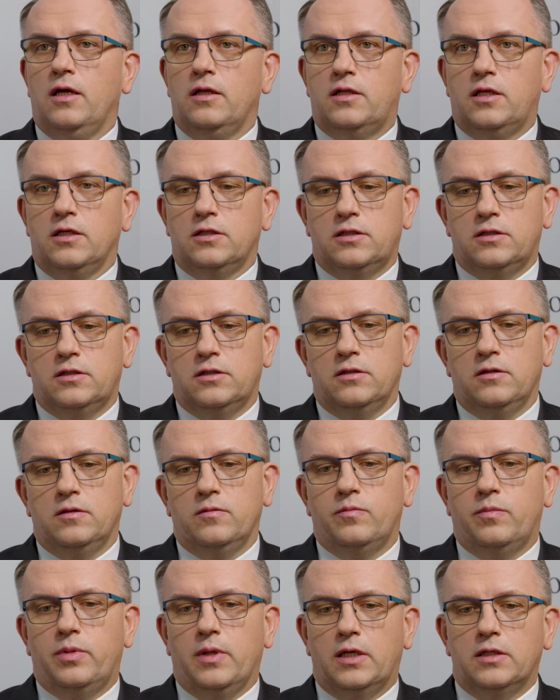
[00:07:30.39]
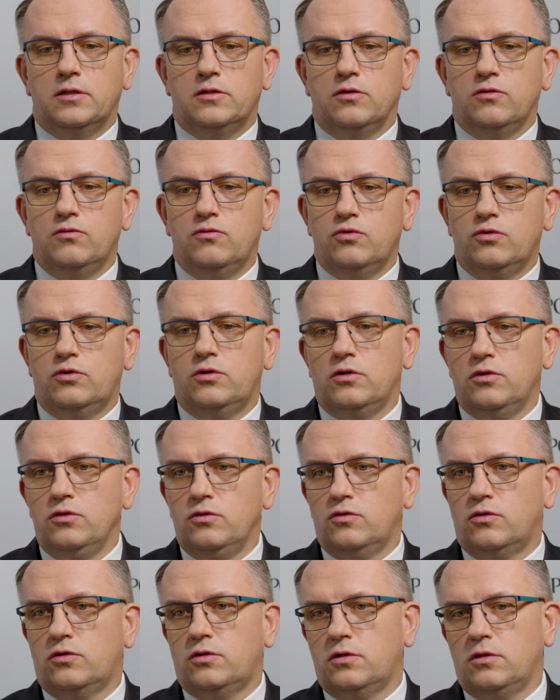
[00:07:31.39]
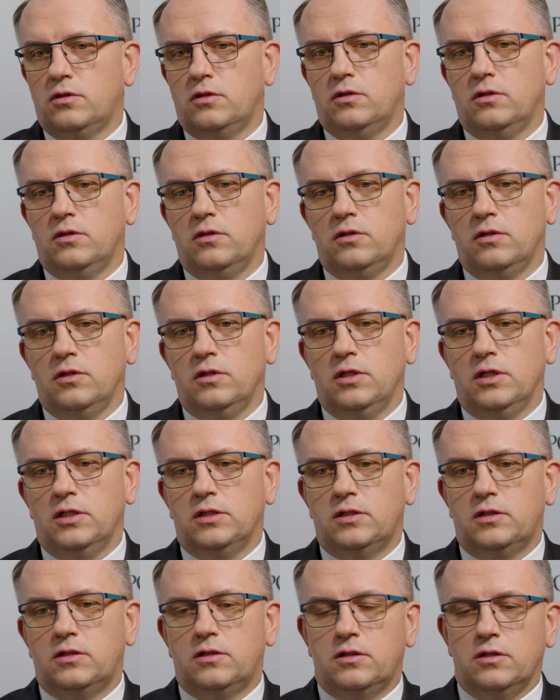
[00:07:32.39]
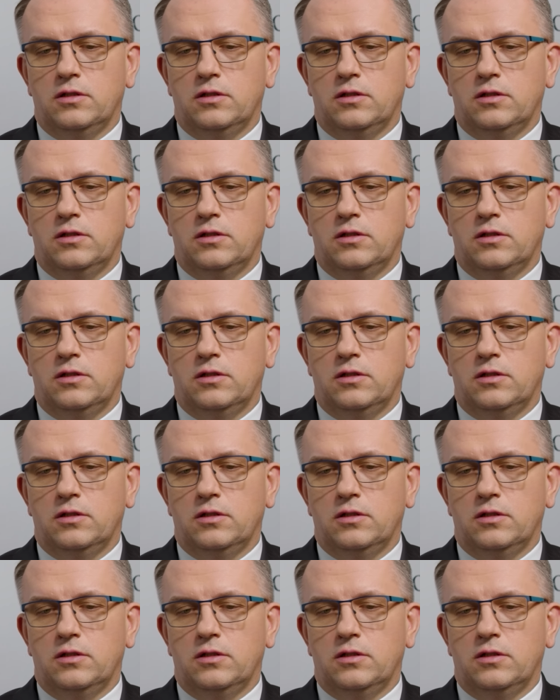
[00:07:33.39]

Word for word: Też bardzo dużo już jest